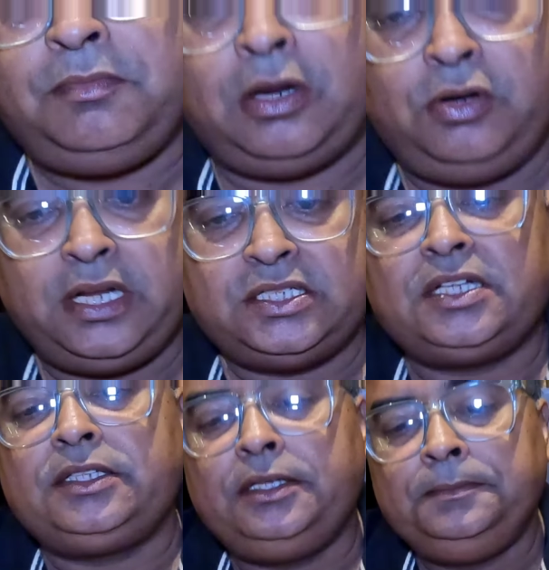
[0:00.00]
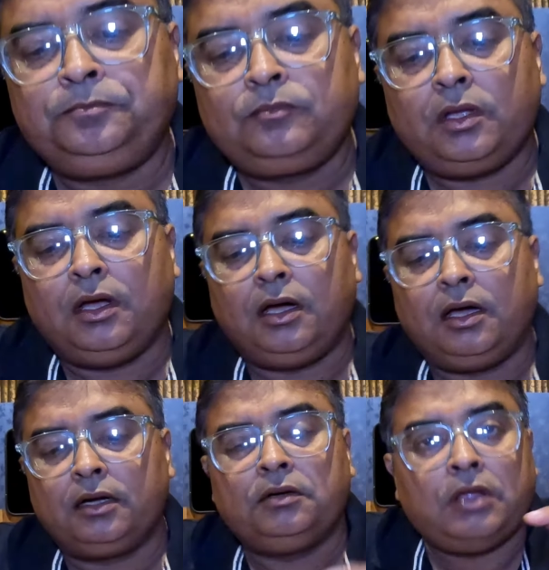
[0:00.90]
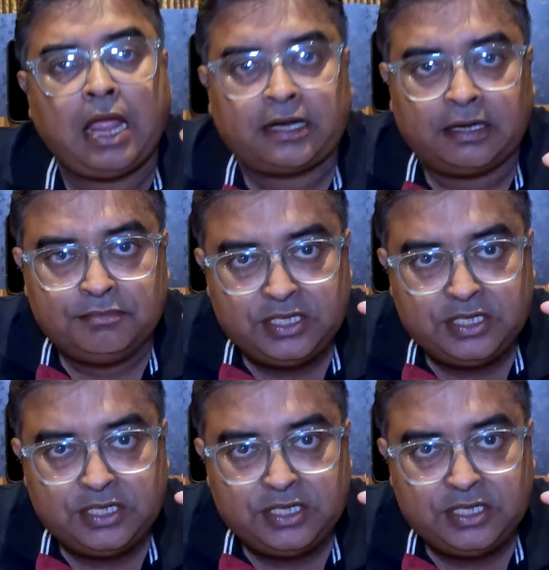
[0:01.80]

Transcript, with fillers: ভালোই লাগছে খেতে আর একটা